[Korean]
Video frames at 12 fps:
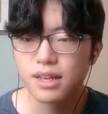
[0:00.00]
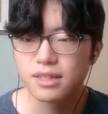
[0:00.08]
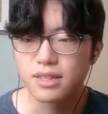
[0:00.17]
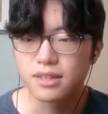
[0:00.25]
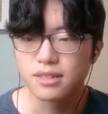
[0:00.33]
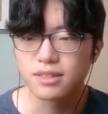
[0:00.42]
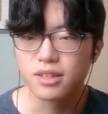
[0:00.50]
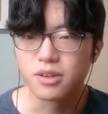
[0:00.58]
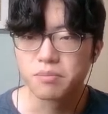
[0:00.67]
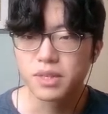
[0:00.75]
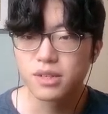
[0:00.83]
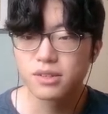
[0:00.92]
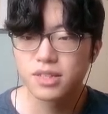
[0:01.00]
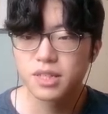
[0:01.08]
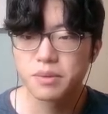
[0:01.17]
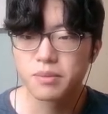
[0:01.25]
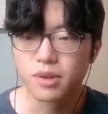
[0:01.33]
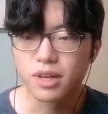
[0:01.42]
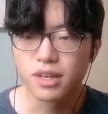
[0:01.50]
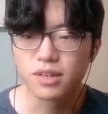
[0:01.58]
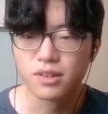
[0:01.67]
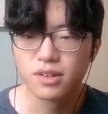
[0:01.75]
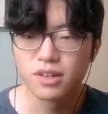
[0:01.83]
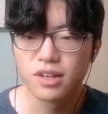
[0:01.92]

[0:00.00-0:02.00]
자, 그래서 비거니즘이 뭘까요?